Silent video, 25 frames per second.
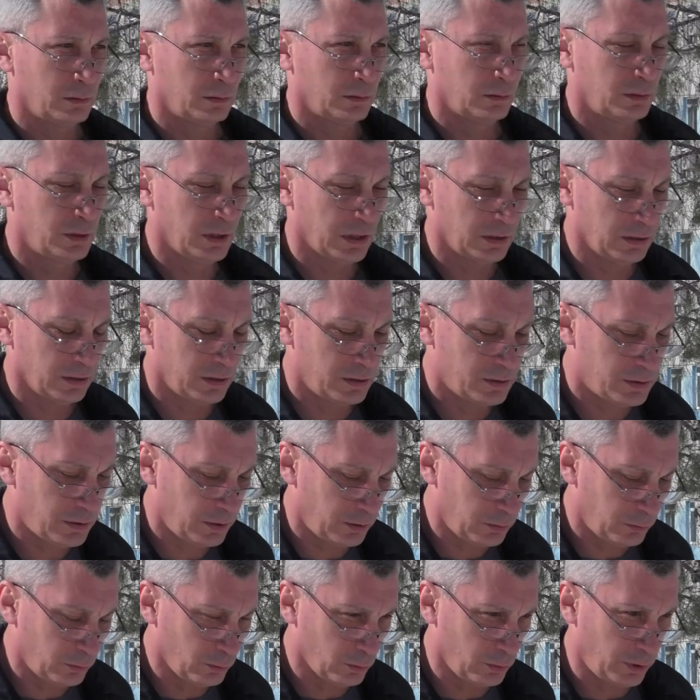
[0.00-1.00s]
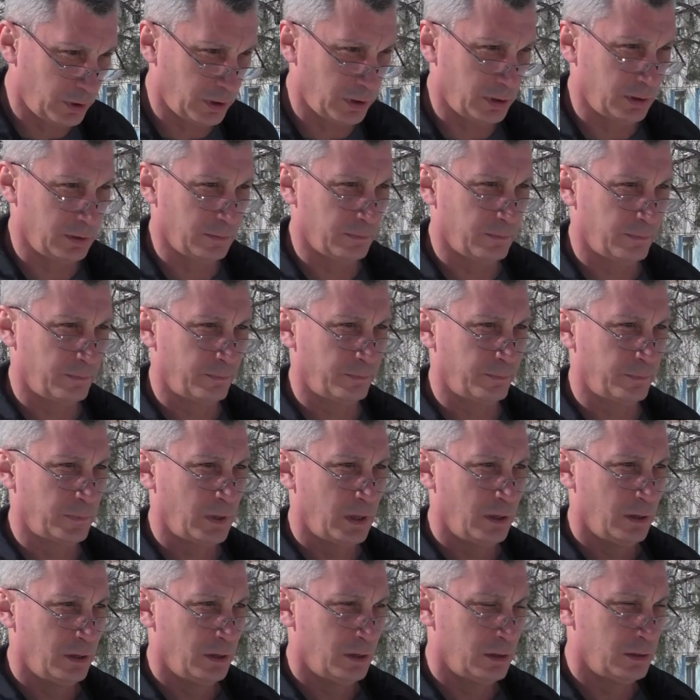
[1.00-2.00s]
Данная территория
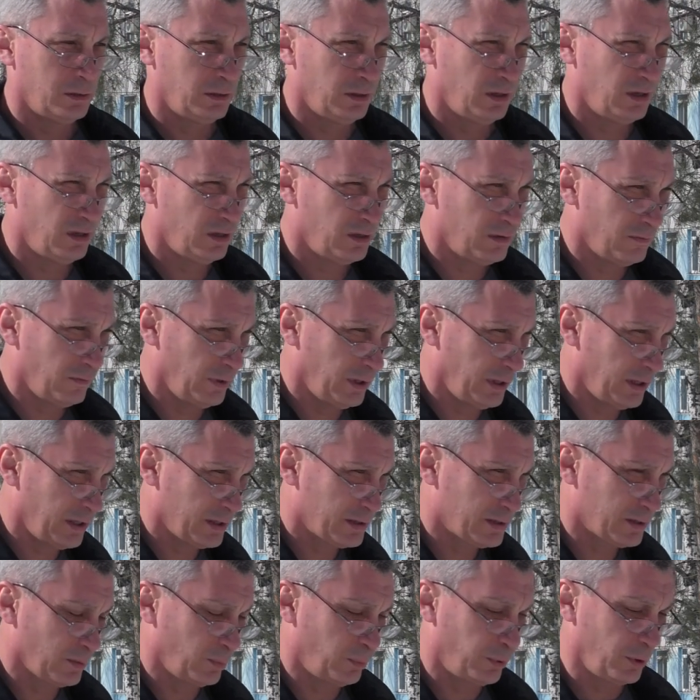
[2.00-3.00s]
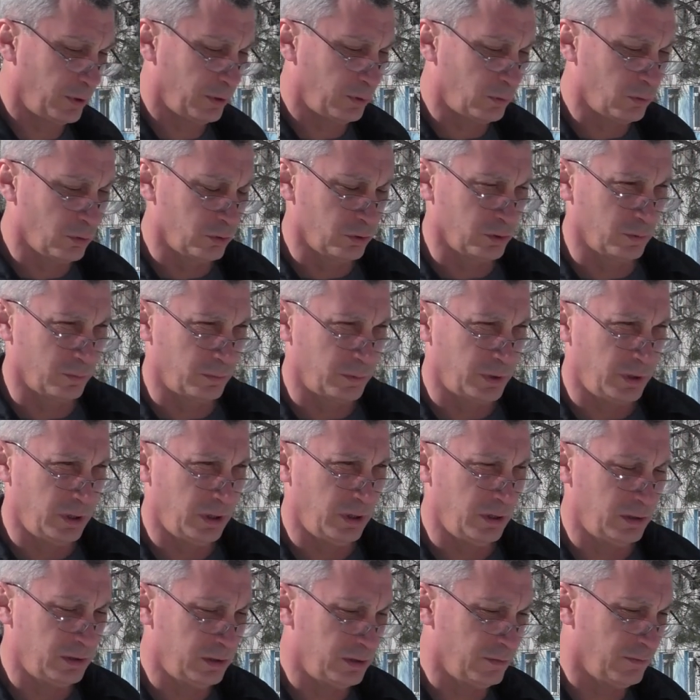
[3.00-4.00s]
не является полигоном
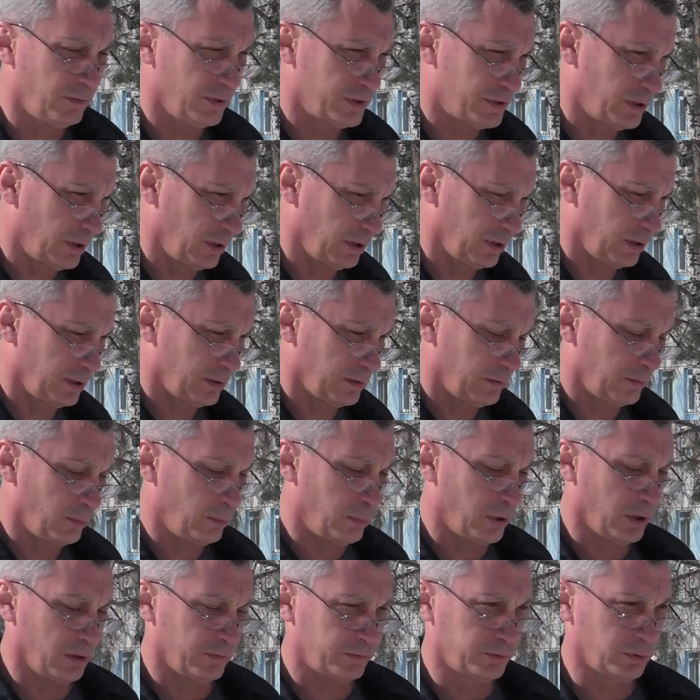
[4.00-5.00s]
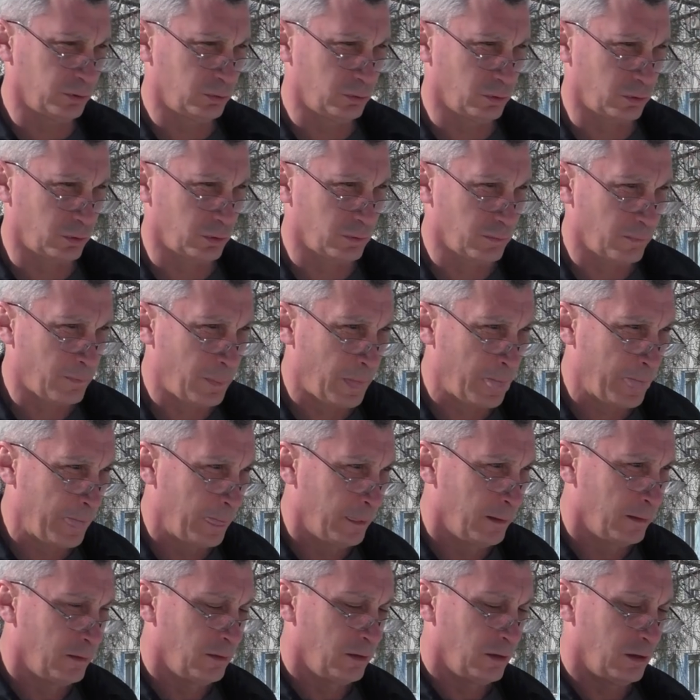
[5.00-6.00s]
и не выделена Балавтодором.
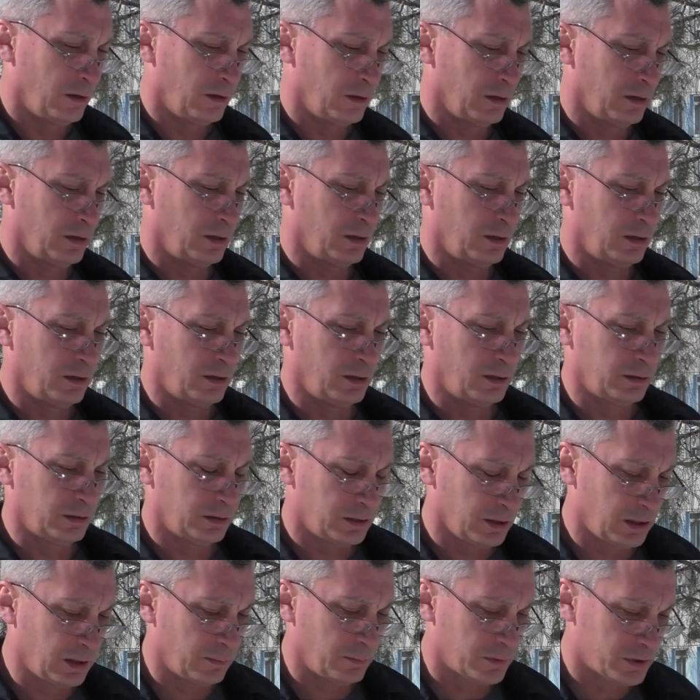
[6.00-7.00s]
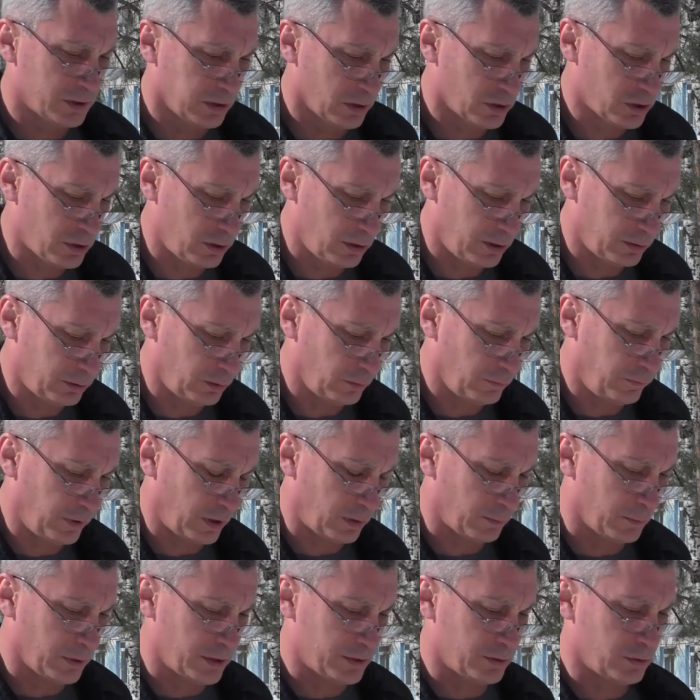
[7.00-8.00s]
А, да, мы слышали эту
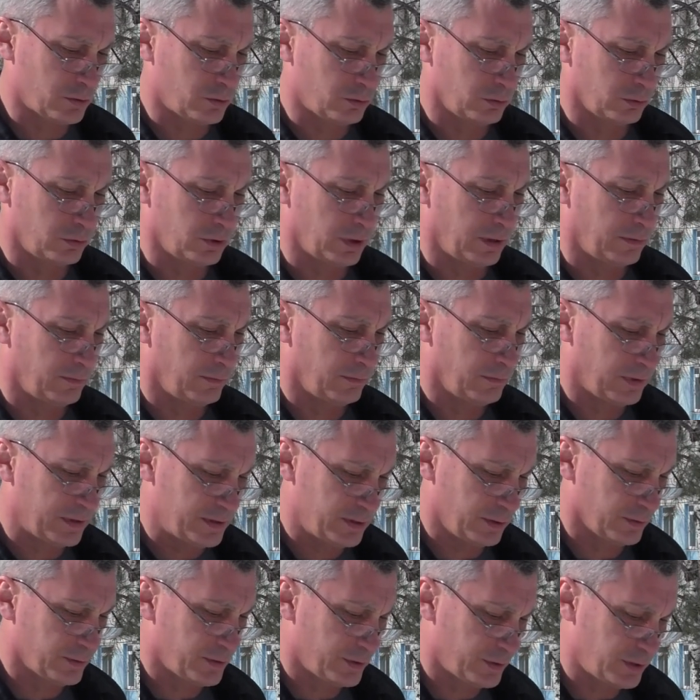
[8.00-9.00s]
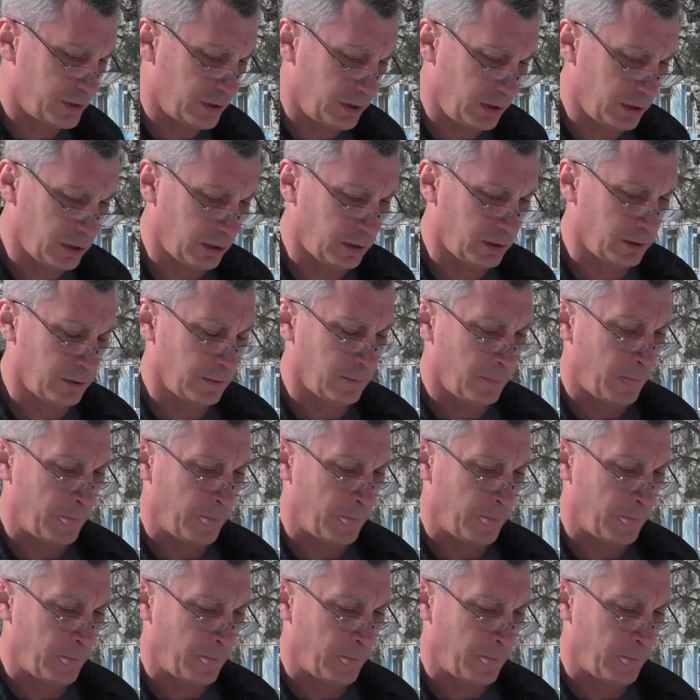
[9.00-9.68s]
информацию, что туда вывозился снег –